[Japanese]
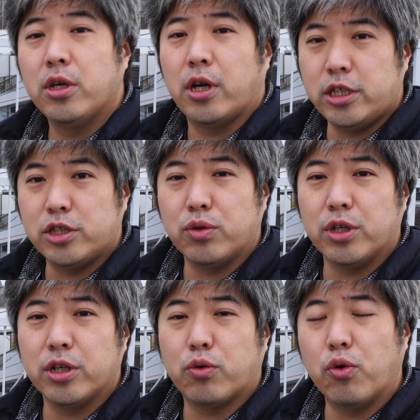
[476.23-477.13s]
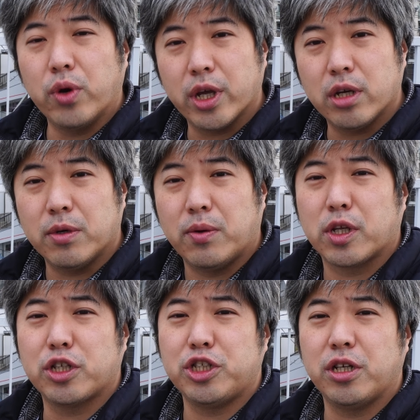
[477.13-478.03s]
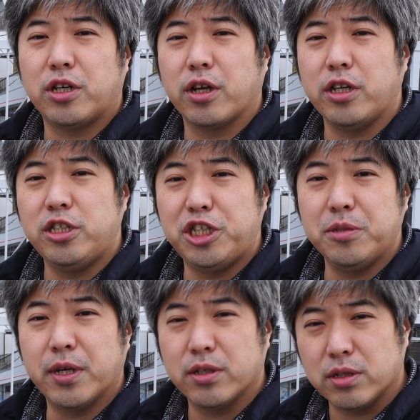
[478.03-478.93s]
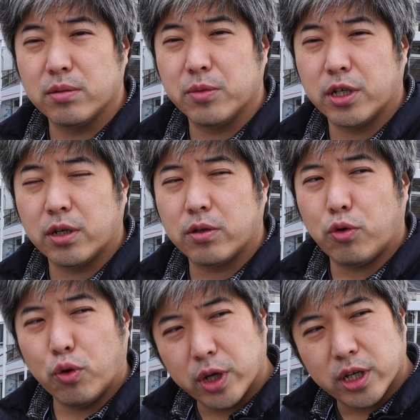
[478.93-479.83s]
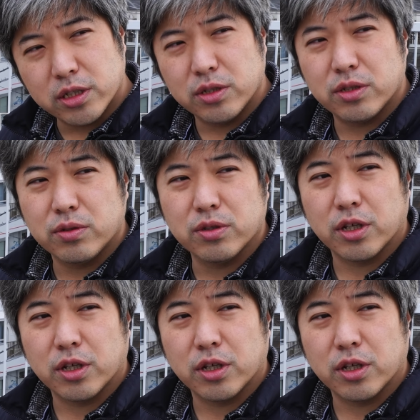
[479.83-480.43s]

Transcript: はいそれでこれがまあ私の中で一番、まあ、これが続くん